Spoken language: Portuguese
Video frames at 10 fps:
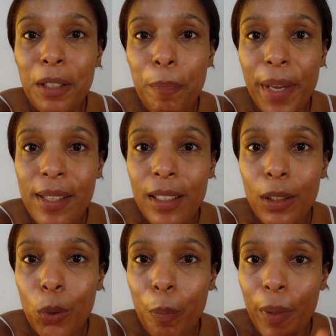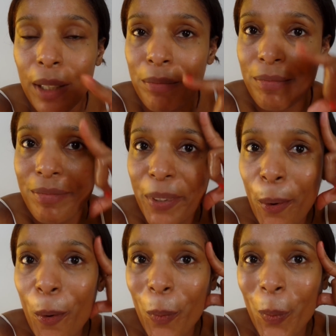limpeza dupla
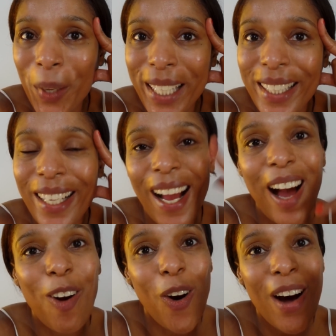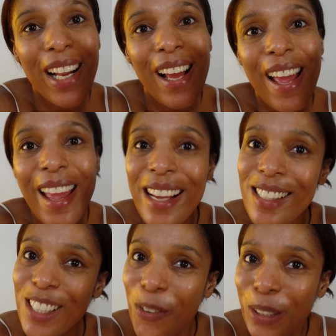concluída, agora é a
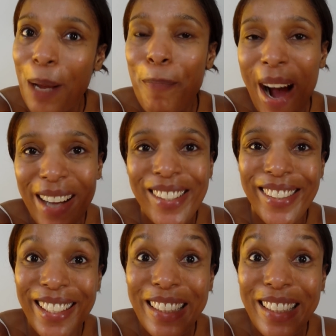segunda parte, né?